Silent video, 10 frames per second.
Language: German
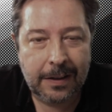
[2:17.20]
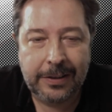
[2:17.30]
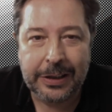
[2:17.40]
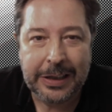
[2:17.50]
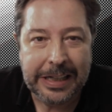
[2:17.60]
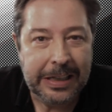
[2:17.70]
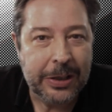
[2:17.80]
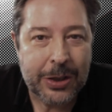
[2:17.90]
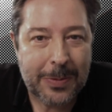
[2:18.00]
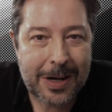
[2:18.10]
die Linke
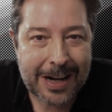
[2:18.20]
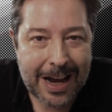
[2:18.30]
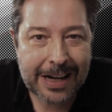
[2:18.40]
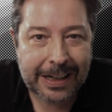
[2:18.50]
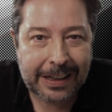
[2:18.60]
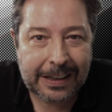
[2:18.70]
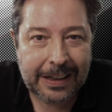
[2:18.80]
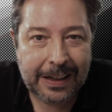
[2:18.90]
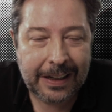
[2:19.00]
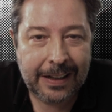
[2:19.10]
schon mal gar nicht.
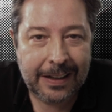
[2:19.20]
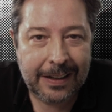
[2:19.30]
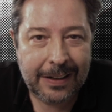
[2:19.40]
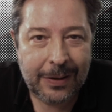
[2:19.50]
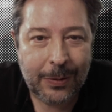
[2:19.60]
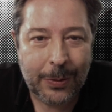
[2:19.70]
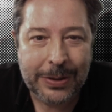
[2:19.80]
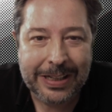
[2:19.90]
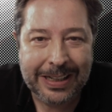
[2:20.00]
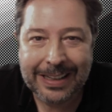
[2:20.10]

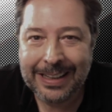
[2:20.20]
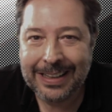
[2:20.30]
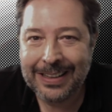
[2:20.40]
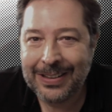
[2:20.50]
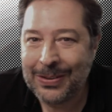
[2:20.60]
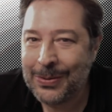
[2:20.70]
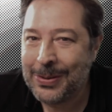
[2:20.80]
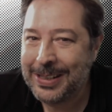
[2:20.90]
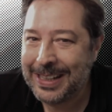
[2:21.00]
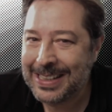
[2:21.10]
Und über
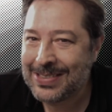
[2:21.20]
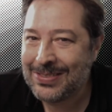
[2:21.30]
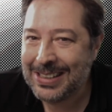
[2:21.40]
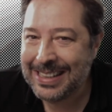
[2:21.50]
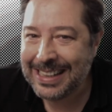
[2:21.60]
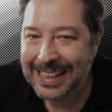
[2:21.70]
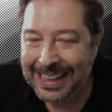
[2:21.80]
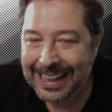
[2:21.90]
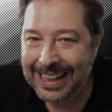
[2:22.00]
die SPD,